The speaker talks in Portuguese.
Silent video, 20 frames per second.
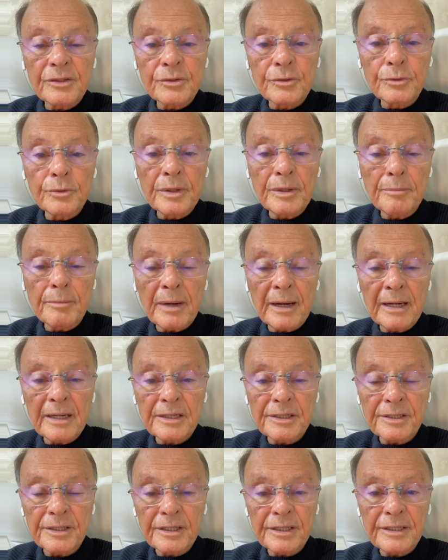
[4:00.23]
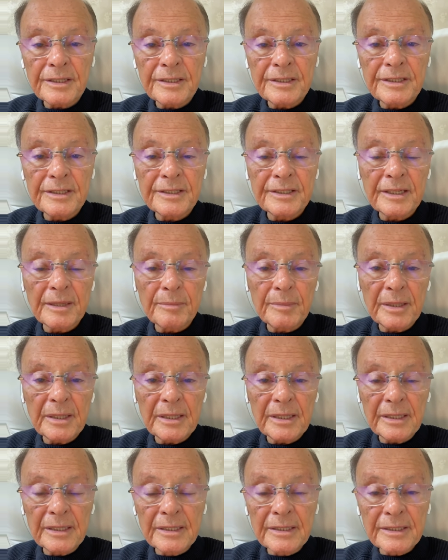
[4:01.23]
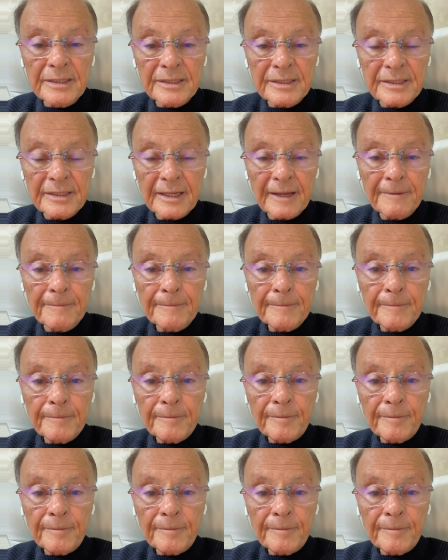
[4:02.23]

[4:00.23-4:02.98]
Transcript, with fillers: a sua imagem e semelhança,